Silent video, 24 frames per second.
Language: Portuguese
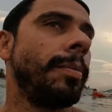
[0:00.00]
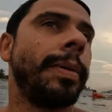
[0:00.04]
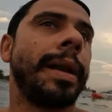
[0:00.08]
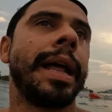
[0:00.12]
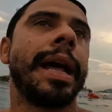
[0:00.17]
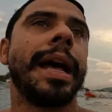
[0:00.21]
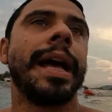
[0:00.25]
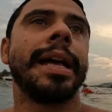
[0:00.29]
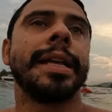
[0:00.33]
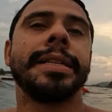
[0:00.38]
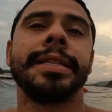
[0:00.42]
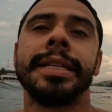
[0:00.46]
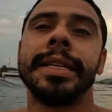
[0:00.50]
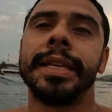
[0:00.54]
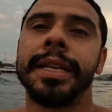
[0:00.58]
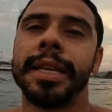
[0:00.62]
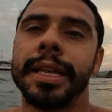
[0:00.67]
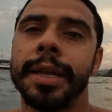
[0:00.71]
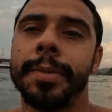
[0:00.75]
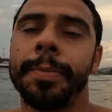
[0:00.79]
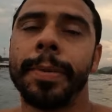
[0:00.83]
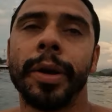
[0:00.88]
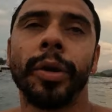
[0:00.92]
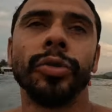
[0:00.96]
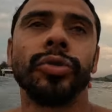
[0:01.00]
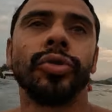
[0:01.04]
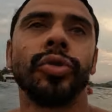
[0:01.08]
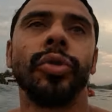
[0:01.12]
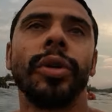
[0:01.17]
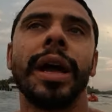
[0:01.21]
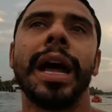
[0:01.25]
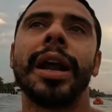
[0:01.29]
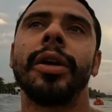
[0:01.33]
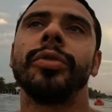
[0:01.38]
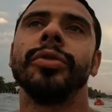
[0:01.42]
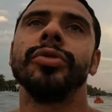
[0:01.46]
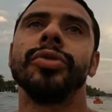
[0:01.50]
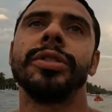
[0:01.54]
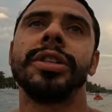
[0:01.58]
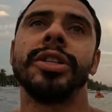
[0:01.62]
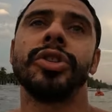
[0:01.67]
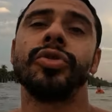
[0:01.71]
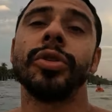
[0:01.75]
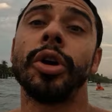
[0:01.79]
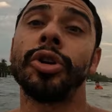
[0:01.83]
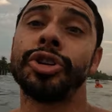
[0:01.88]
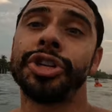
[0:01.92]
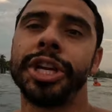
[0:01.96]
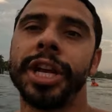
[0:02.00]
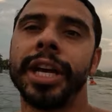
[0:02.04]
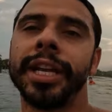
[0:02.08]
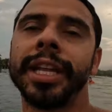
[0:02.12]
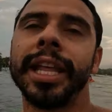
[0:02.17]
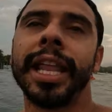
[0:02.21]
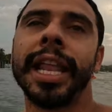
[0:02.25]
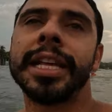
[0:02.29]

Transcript: para seguir para outro lugar quando o swell chega,